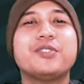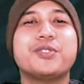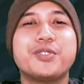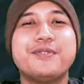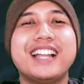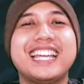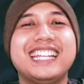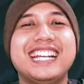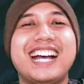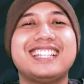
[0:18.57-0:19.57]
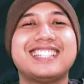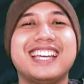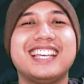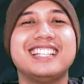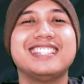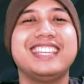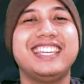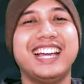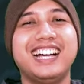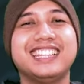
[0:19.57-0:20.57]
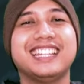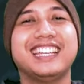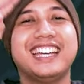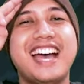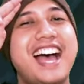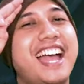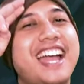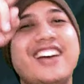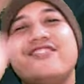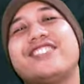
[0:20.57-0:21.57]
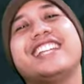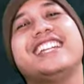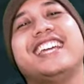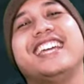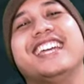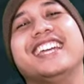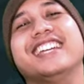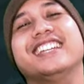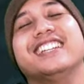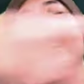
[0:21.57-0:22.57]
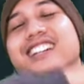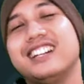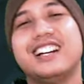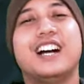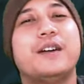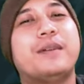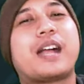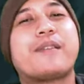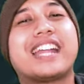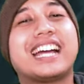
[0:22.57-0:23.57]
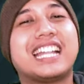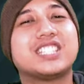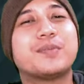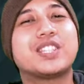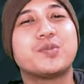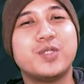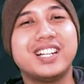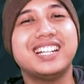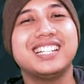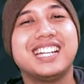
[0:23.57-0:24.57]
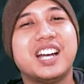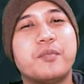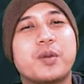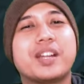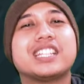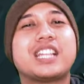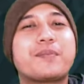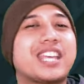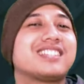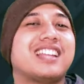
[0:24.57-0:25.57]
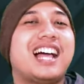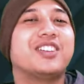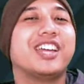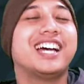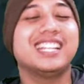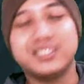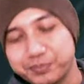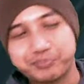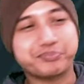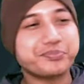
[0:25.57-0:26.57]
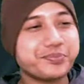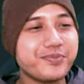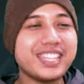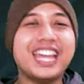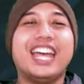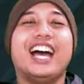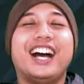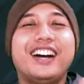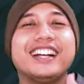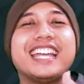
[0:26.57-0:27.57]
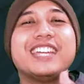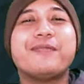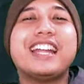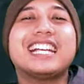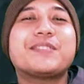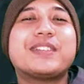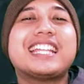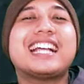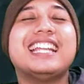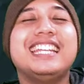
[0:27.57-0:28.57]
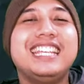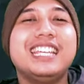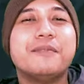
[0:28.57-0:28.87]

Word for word: wabarakatuh. Jumpa lagi dengan saya Sigiat Everyday. Bagaimana keadaan sobat semua? Mudah-mudahan tetap sehat selalu ya. Oke, pada kesempatan kali ini,